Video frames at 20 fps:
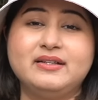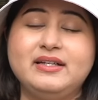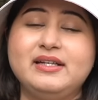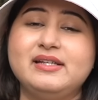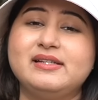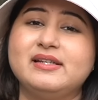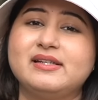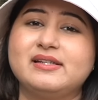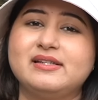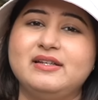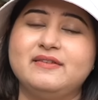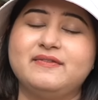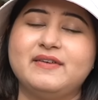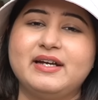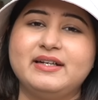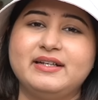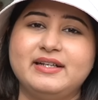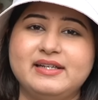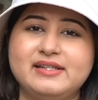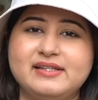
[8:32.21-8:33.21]

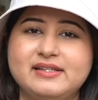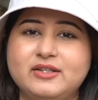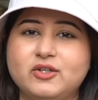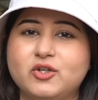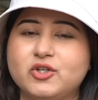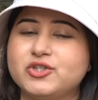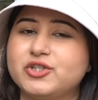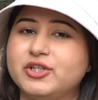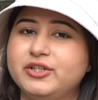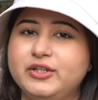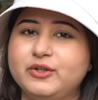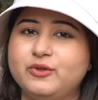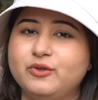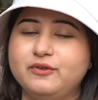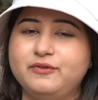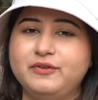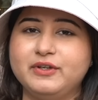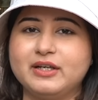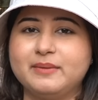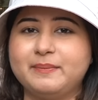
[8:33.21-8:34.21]
365 डेज़ ही रोशन दी
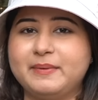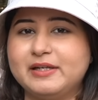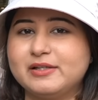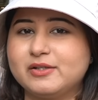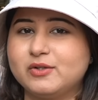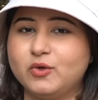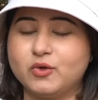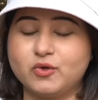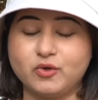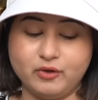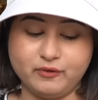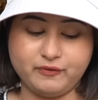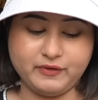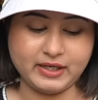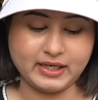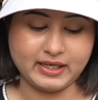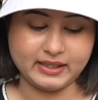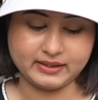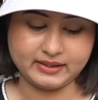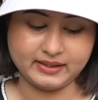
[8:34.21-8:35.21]
कुल्फ़ी के पास लोग
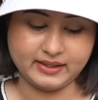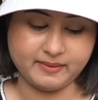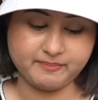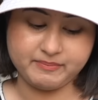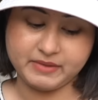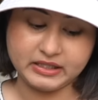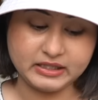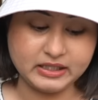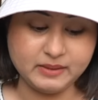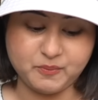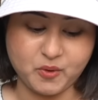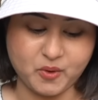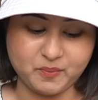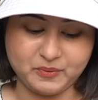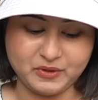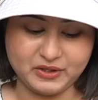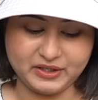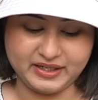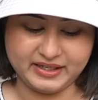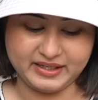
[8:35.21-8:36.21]
कुल्फ़ी खाते हैं इतनी
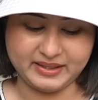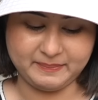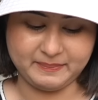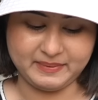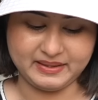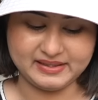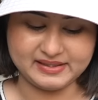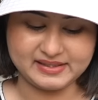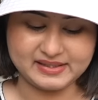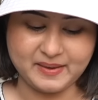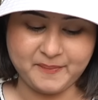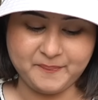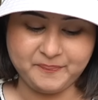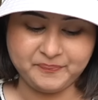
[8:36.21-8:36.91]
पॉपुलर है ये प्लेस